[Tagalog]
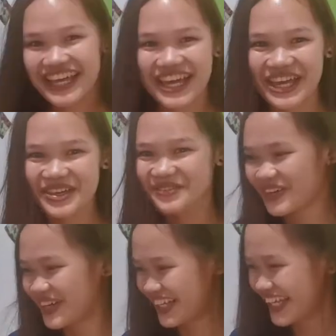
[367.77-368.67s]
for once
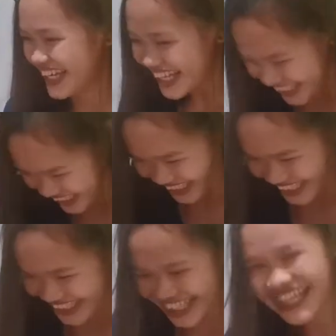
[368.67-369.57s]
again uh, ah, kining
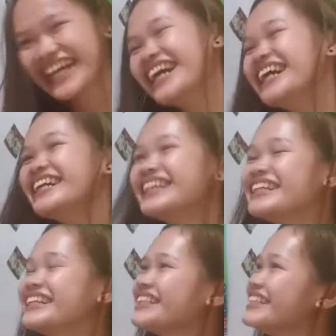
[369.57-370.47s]
inyong ubos nga
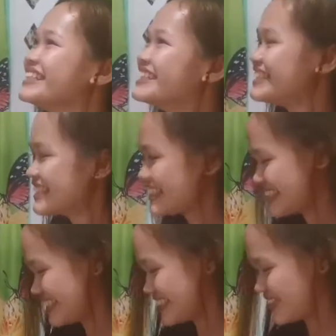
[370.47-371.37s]
gala BP
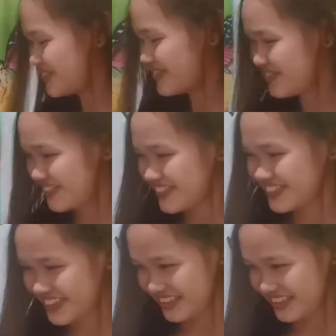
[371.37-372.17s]
Talili Masters of